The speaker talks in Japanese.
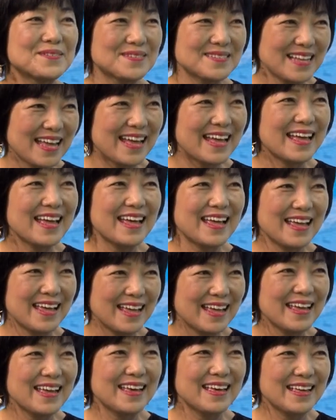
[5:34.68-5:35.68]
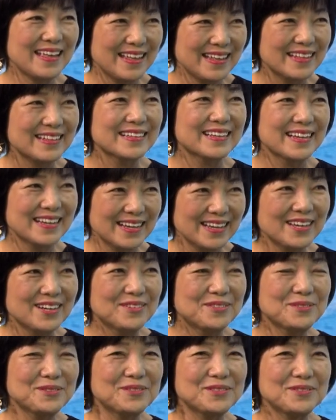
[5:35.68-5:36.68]
ね。
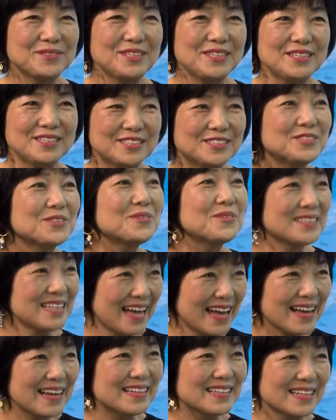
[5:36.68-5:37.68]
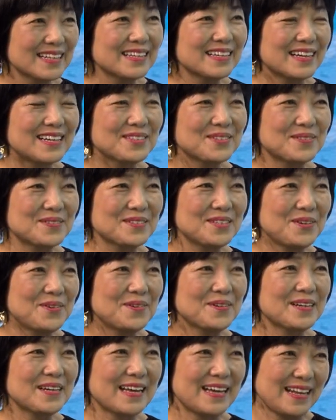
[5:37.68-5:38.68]
本当に貴重なあの、日
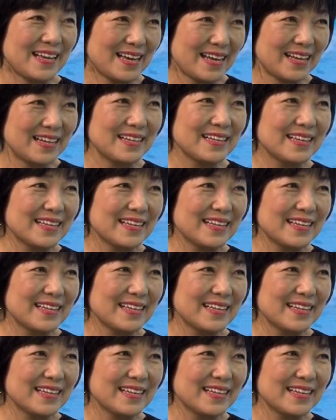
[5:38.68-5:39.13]
本から